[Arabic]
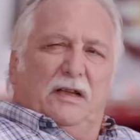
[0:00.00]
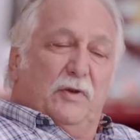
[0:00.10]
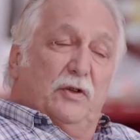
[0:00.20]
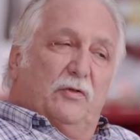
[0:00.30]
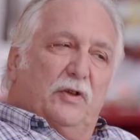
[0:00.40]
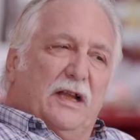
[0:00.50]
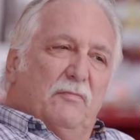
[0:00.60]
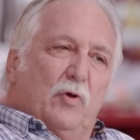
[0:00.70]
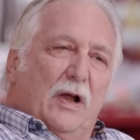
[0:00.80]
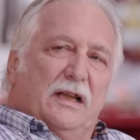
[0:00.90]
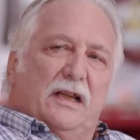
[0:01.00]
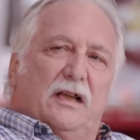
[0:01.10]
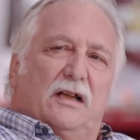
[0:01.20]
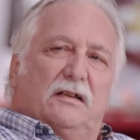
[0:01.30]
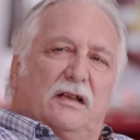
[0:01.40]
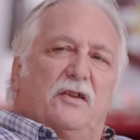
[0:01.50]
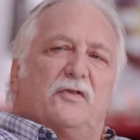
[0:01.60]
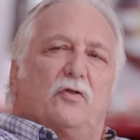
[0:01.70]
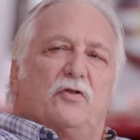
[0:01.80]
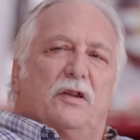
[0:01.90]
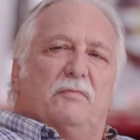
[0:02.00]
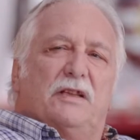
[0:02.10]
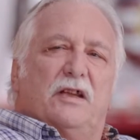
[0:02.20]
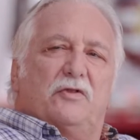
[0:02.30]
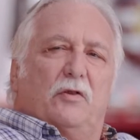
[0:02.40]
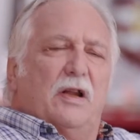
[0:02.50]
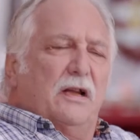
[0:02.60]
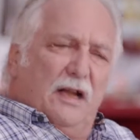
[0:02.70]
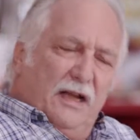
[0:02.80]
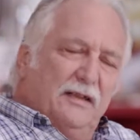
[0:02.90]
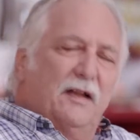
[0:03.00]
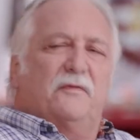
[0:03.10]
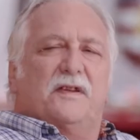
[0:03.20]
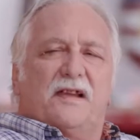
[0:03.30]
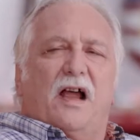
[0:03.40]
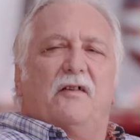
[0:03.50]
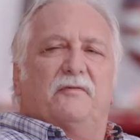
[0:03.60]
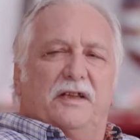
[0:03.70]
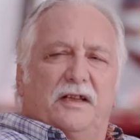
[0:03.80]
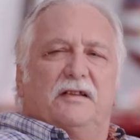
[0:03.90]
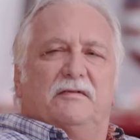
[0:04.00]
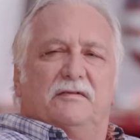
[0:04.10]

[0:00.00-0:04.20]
اللي بيقدروا يكملوا عليها كل السوشيال ميديا يشتغلوا رح يضل في صحافه إيه؟